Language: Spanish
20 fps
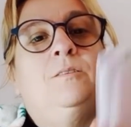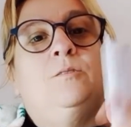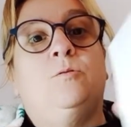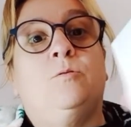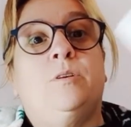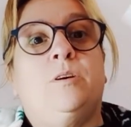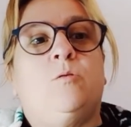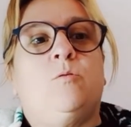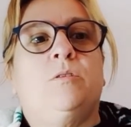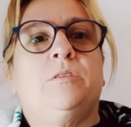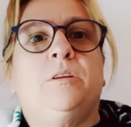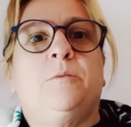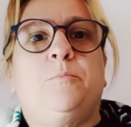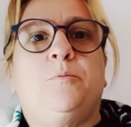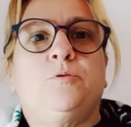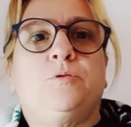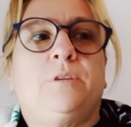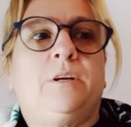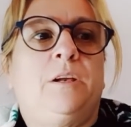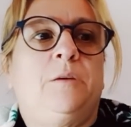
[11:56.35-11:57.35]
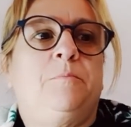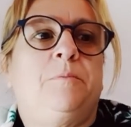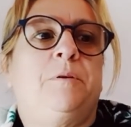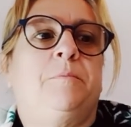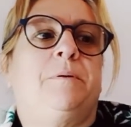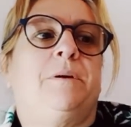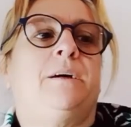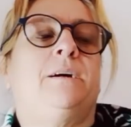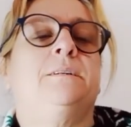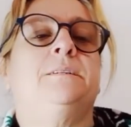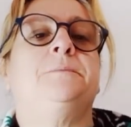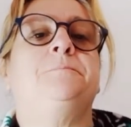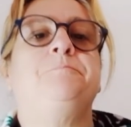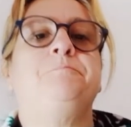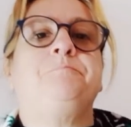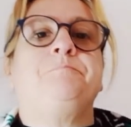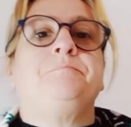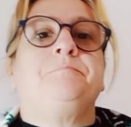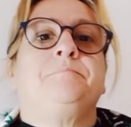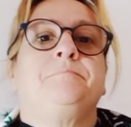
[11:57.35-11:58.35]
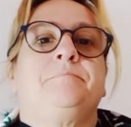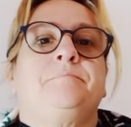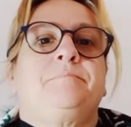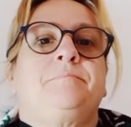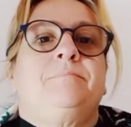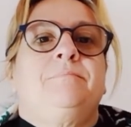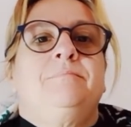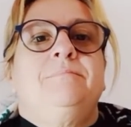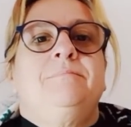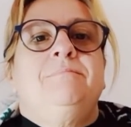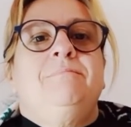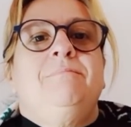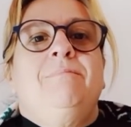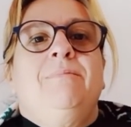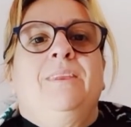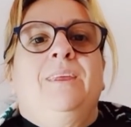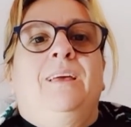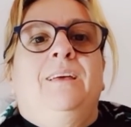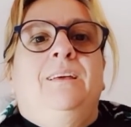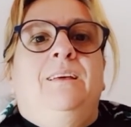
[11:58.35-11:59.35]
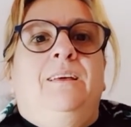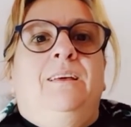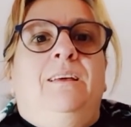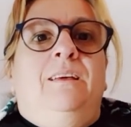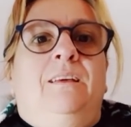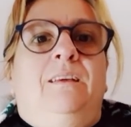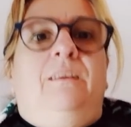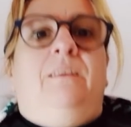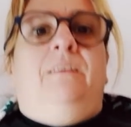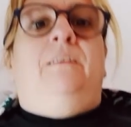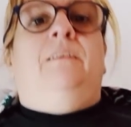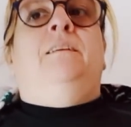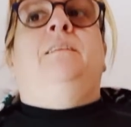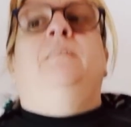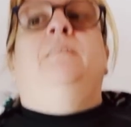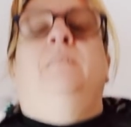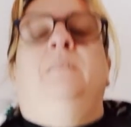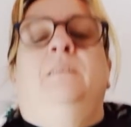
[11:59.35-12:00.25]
unas cuantas postales preparadas. Y